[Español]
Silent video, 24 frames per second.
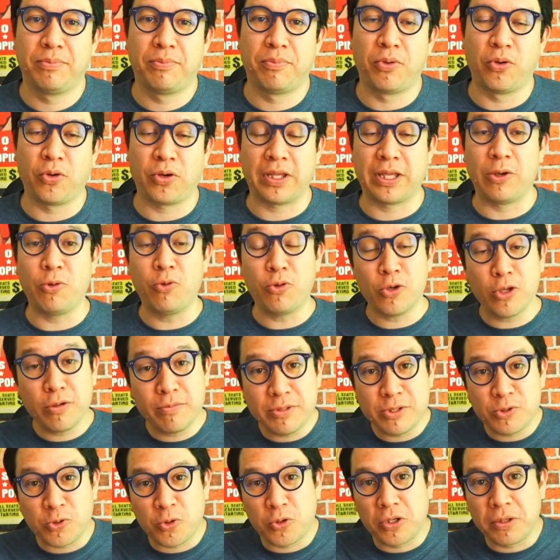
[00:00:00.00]
Porque uno de
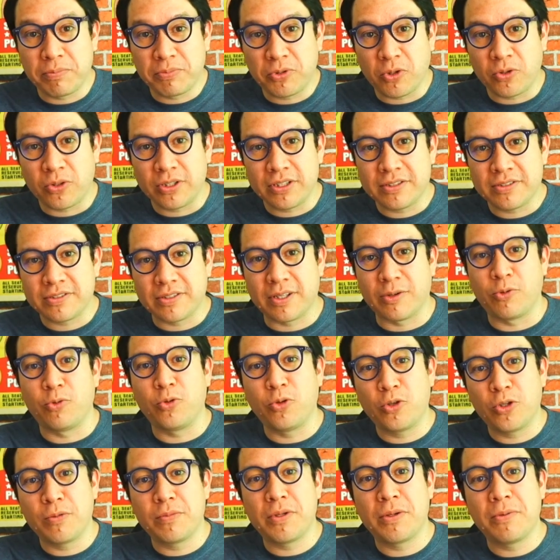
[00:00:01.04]
mis suscriptores en
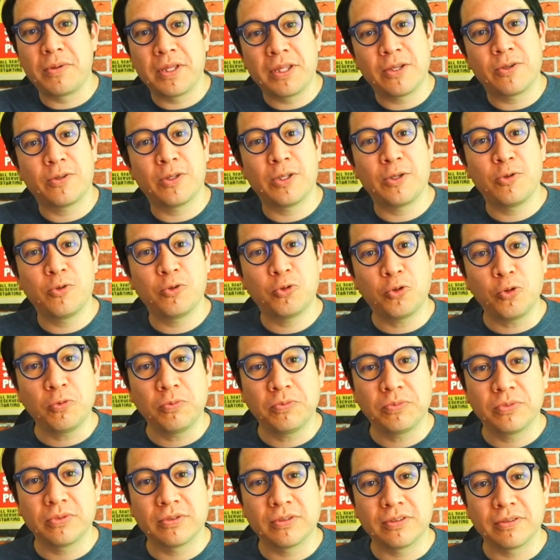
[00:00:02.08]
uno de mis videos de YouTube
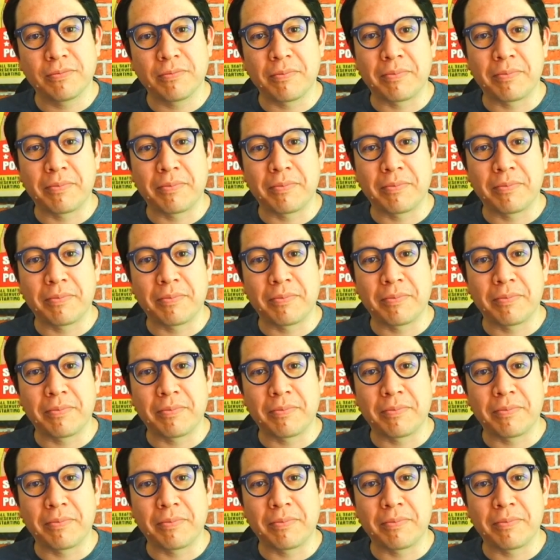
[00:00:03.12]
me